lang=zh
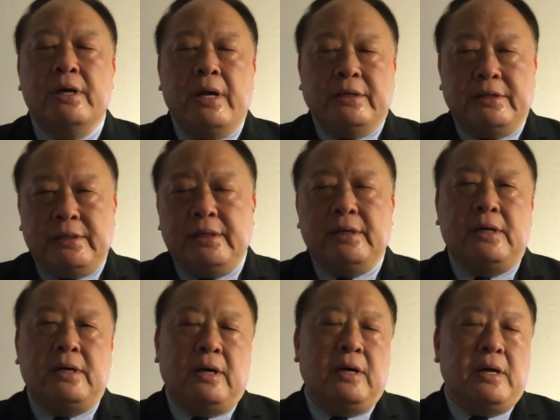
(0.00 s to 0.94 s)
契
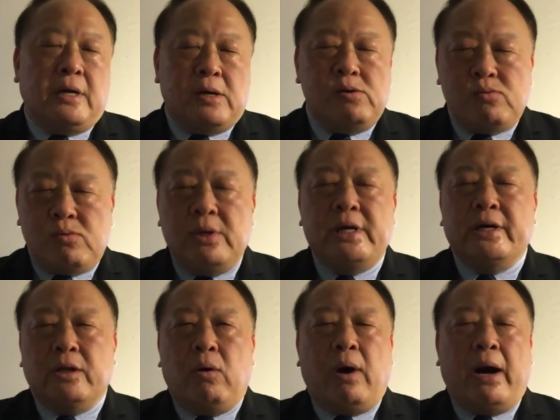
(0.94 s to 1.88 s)
合跟无核
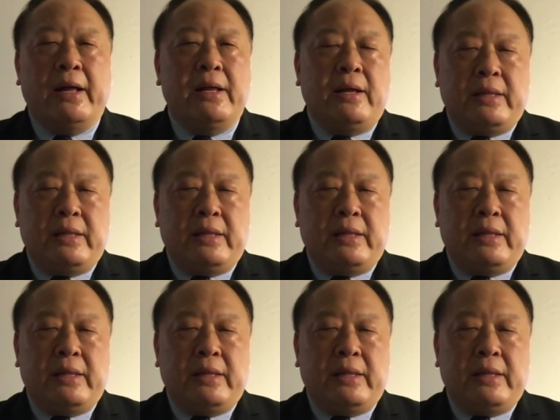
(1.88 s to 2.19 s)
的话，